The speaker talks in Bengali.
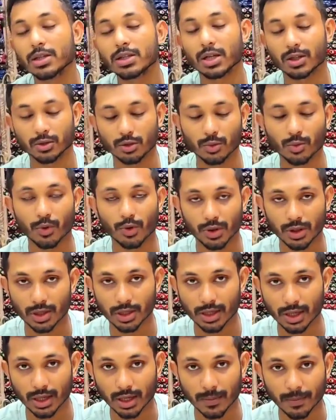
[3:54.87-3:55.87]
সাতশো
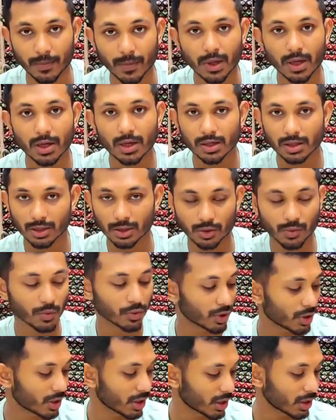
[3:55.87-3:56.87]
পঞ্চাশ টাকা সাতশো
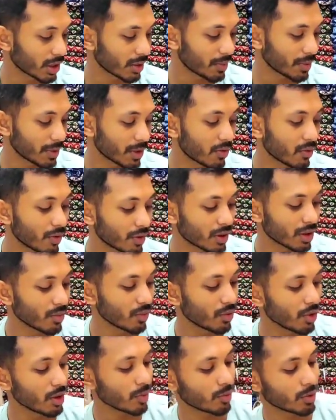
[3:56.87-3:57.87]
পঞ্চাশ টাকা থাকবে এটার হোলসেল
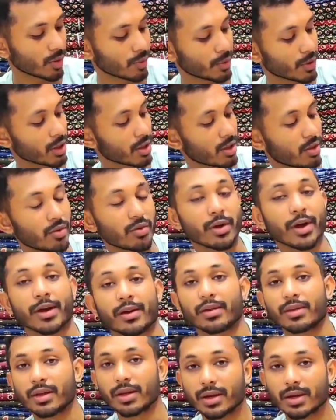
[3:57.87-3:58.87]
মূল্য এবং আপনার যে কোনো
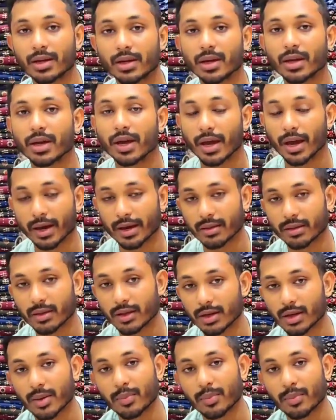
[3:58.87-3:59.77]
এক সেট এক সেট